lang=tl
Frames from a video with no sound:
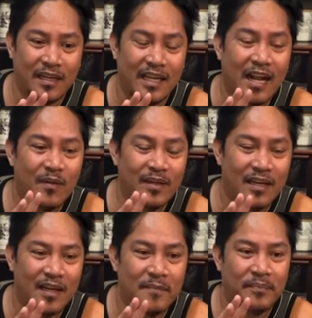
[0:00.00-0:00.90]
Ang gagawin
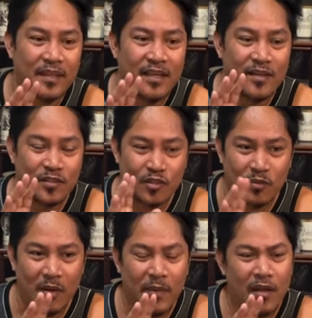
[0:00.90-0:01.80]
nila, So
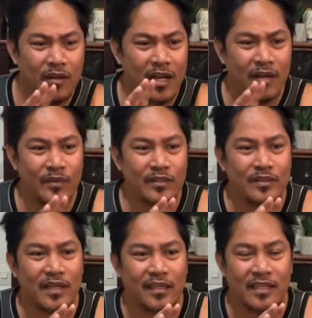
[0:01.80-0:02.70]
sumama, ano gagawin nyo dyan?